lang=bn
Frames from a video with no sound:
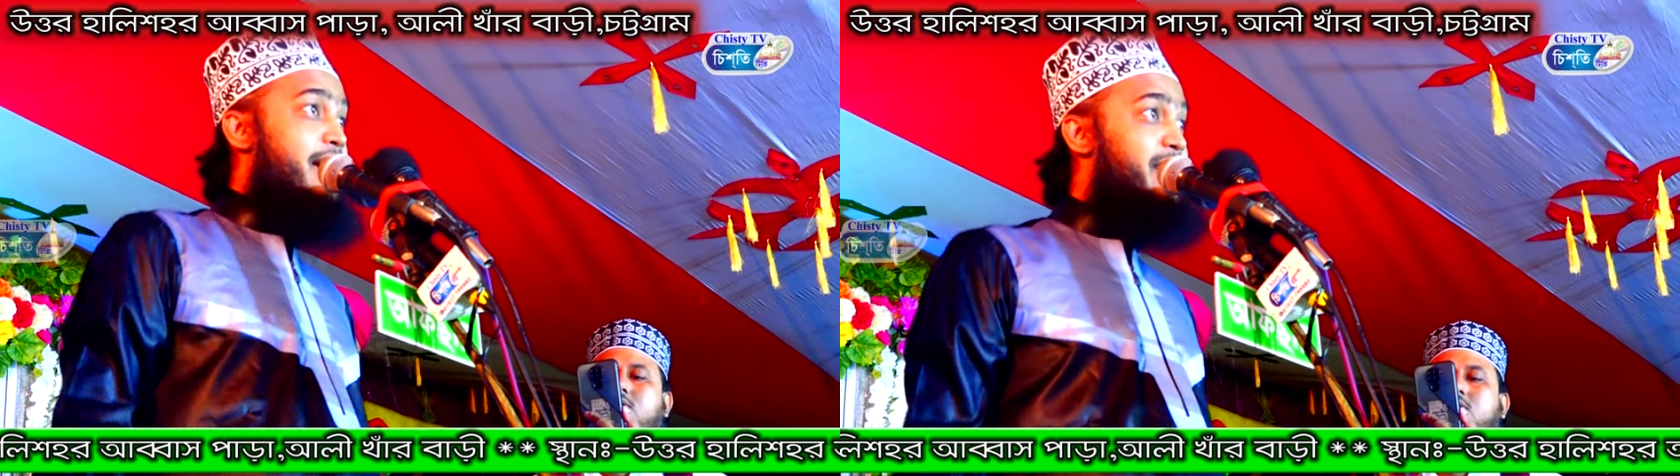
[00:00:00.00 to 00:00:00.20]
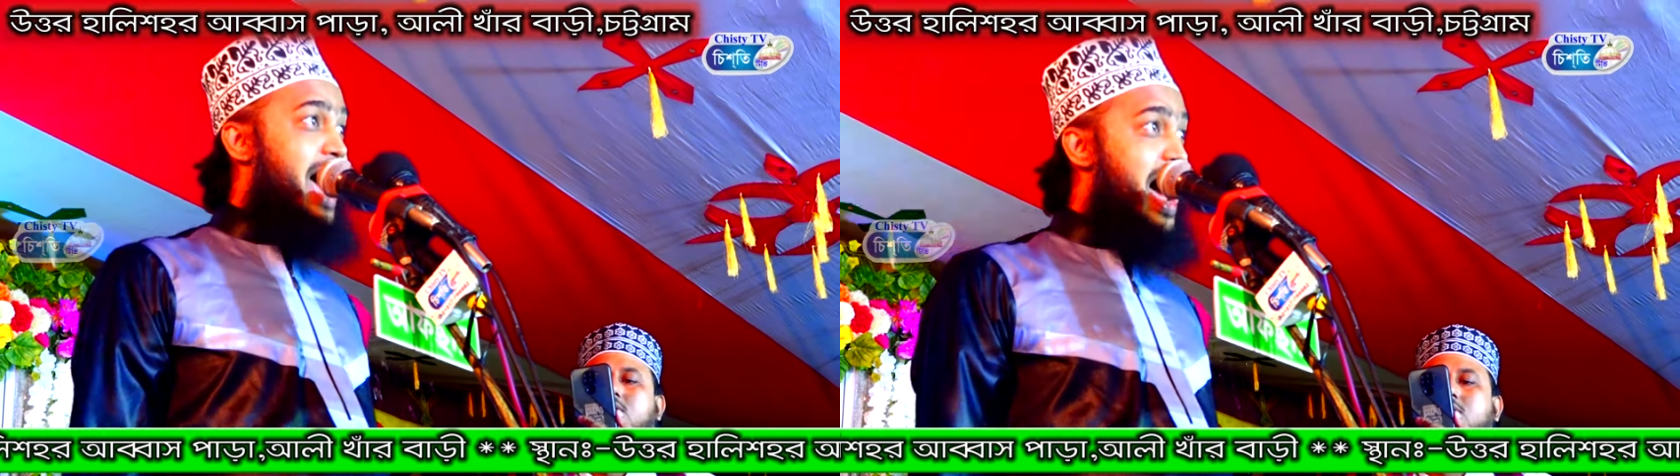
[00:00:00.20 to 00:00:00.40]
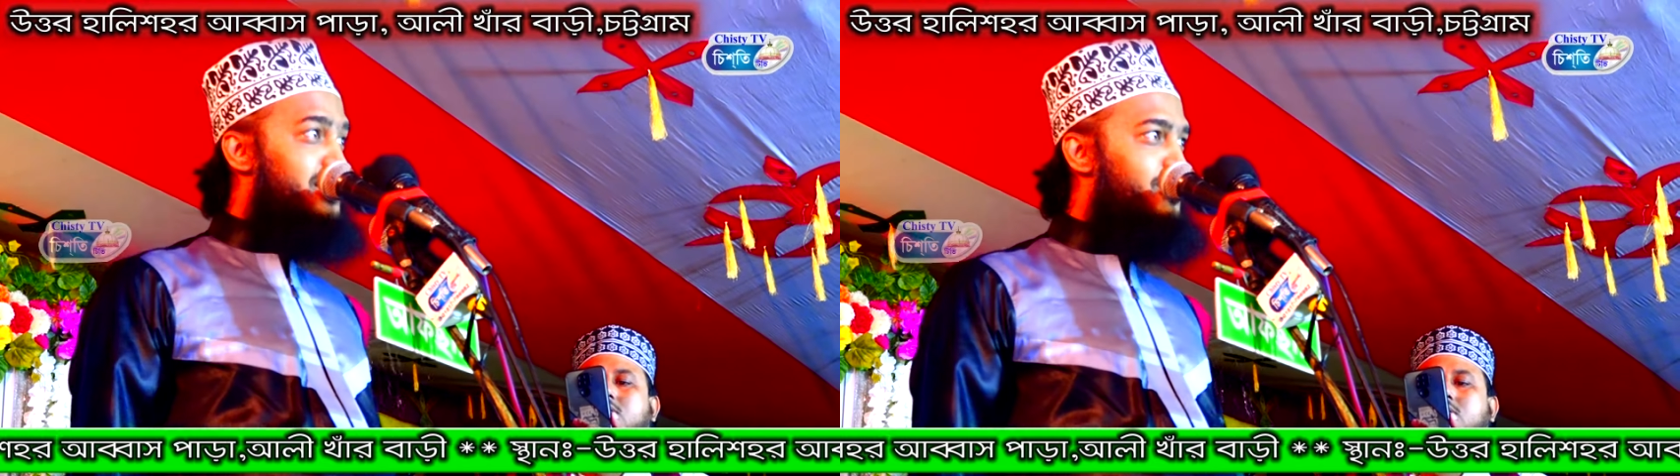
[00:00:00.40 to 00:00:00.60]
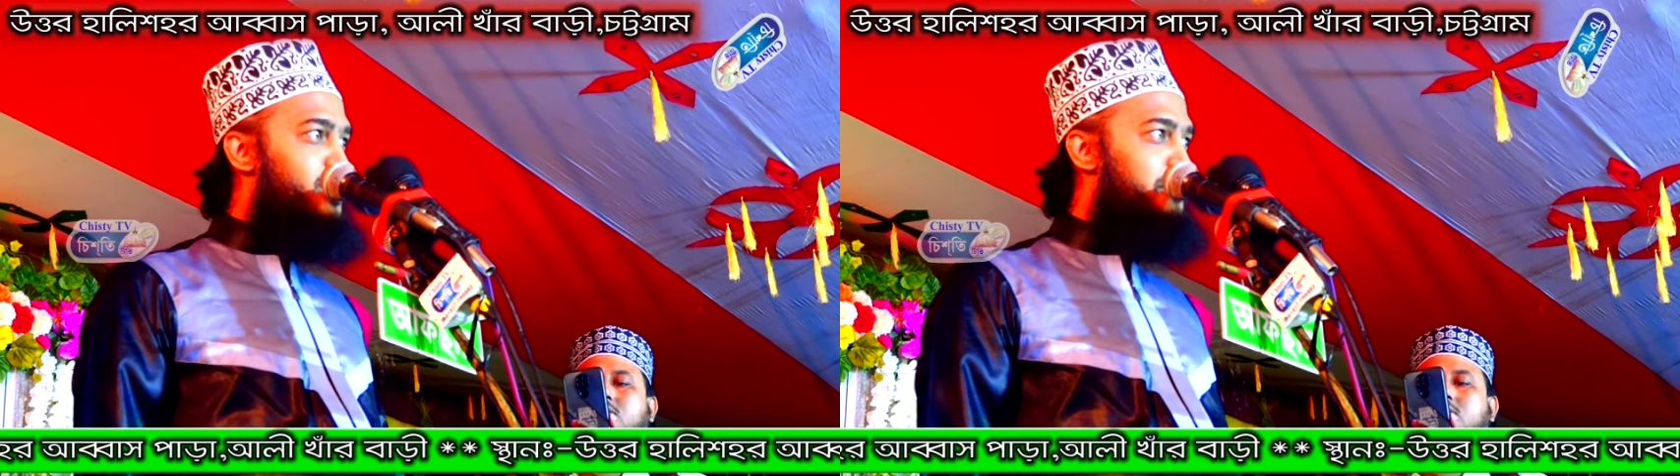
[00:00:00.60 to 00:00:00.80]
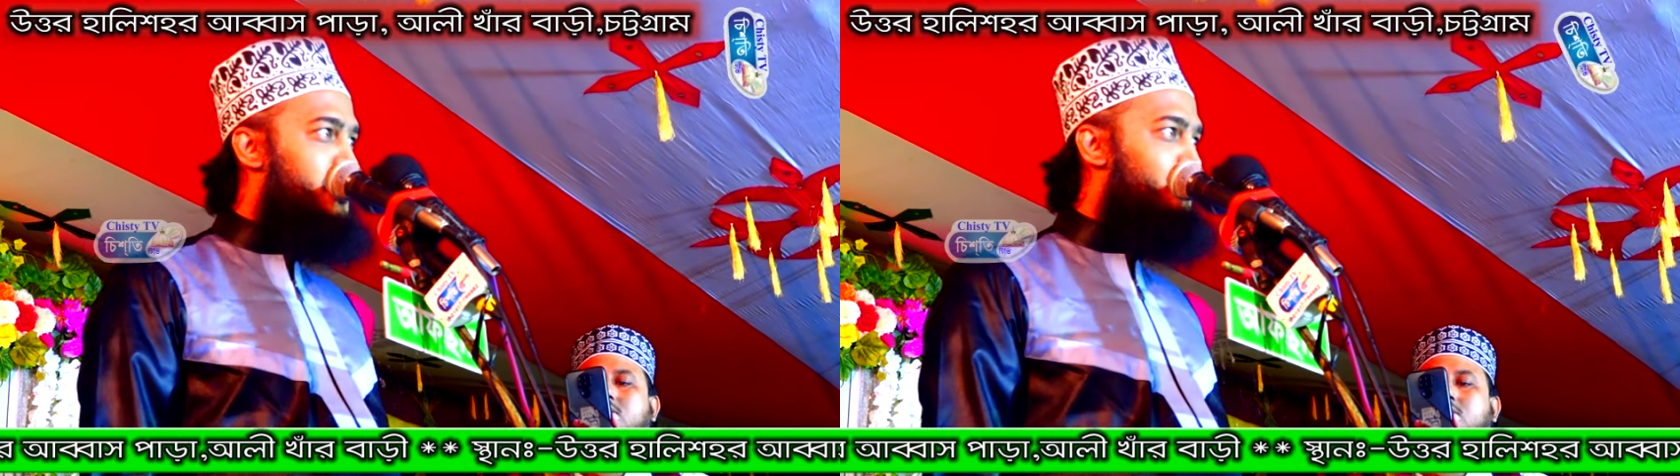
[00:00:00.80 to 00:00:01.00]
এবার আদম
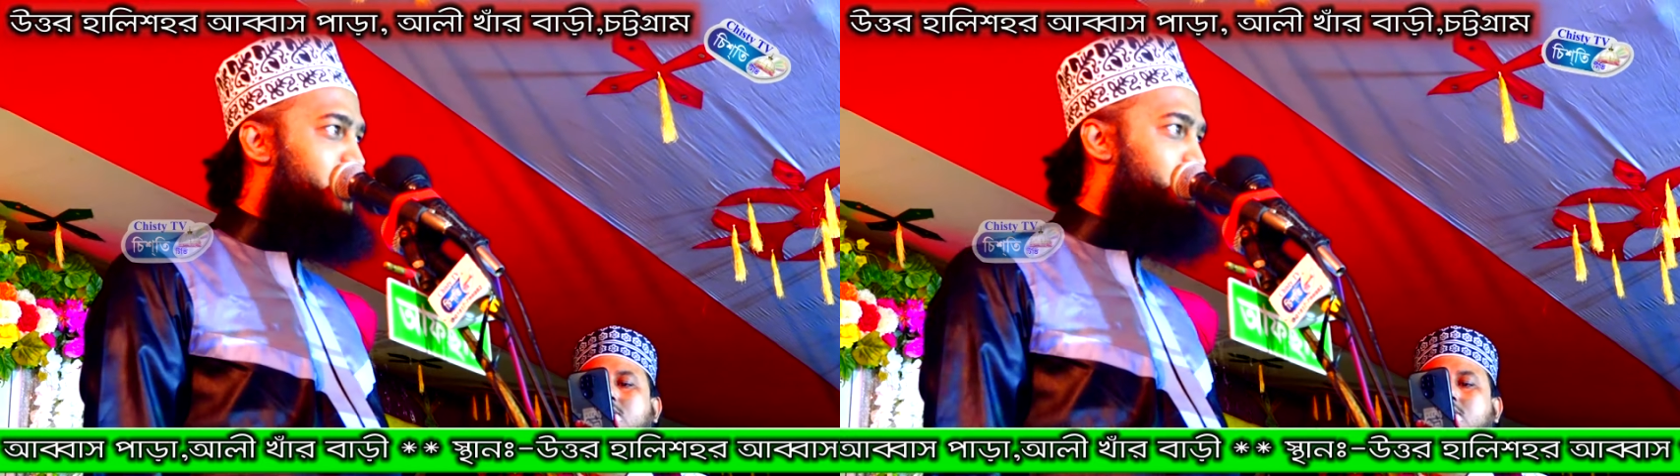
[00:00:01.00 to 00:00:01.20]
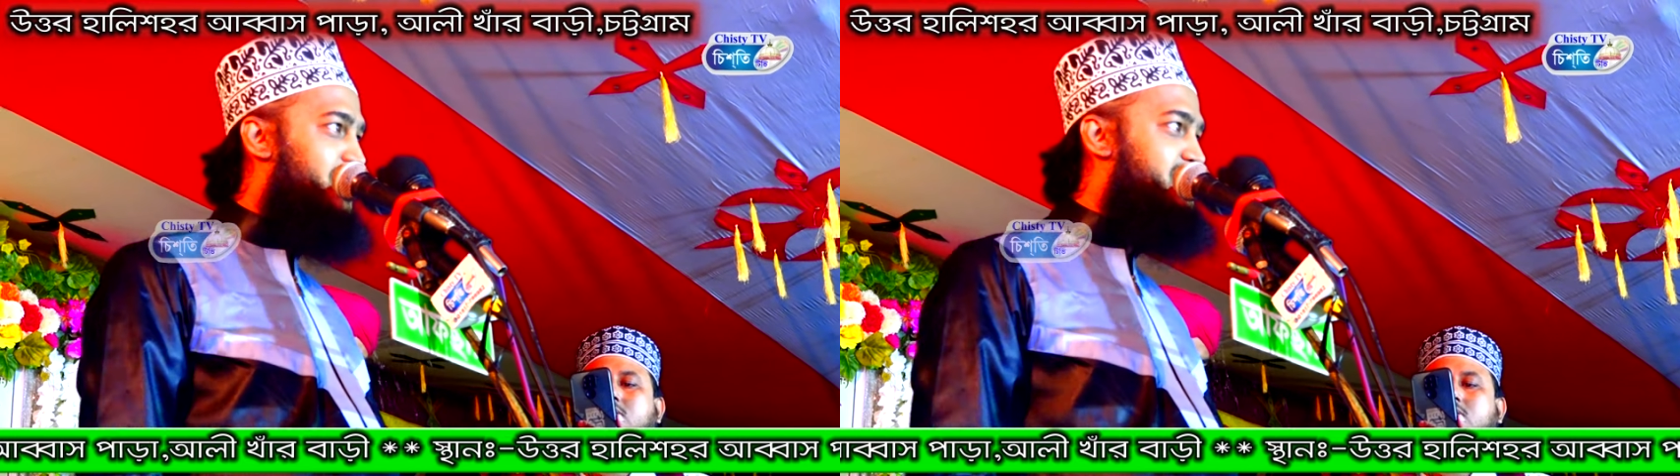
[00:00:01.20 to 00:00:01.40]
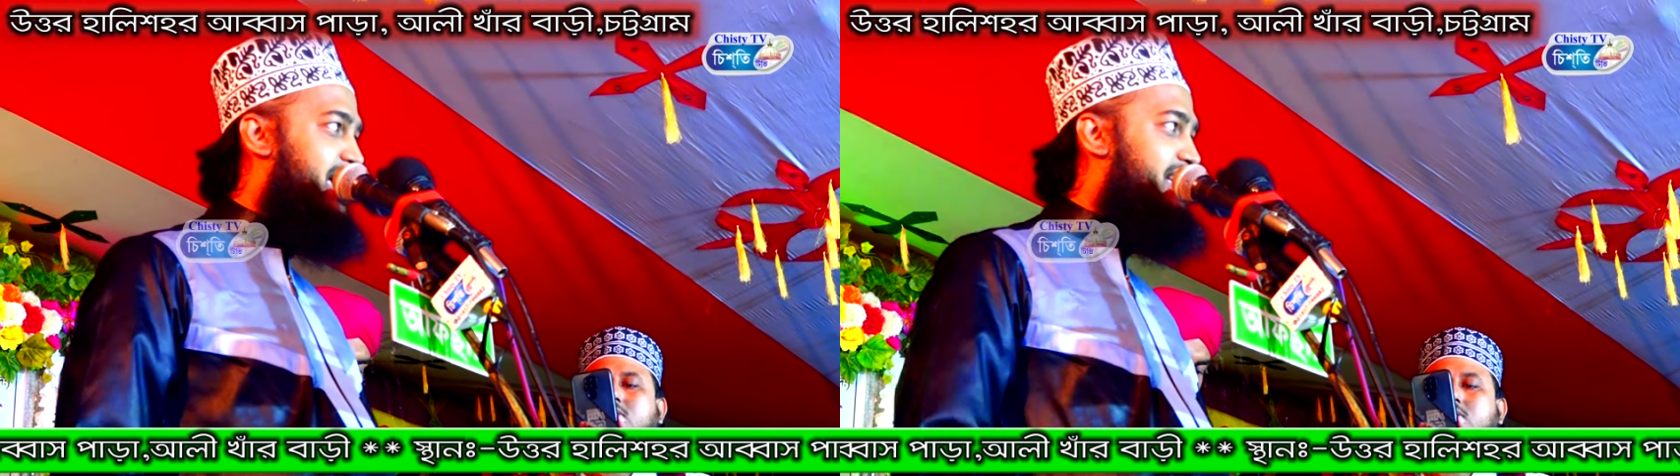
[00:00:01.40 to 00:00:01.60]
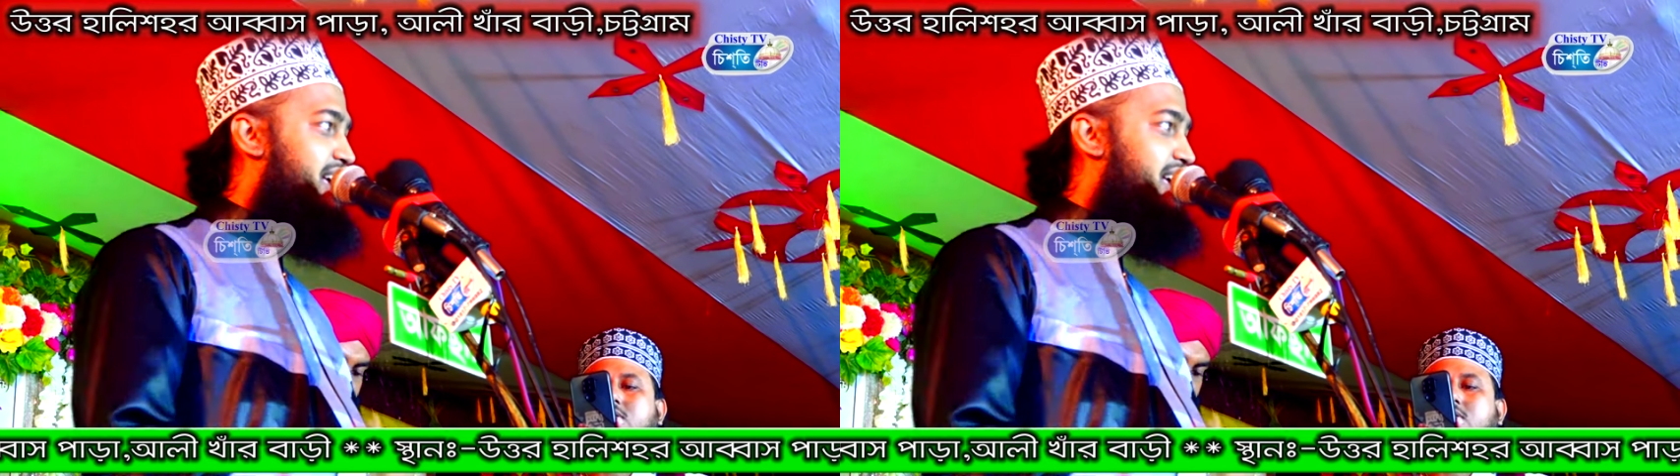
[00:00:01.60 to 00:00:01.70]
নবীর উম্মত বলছে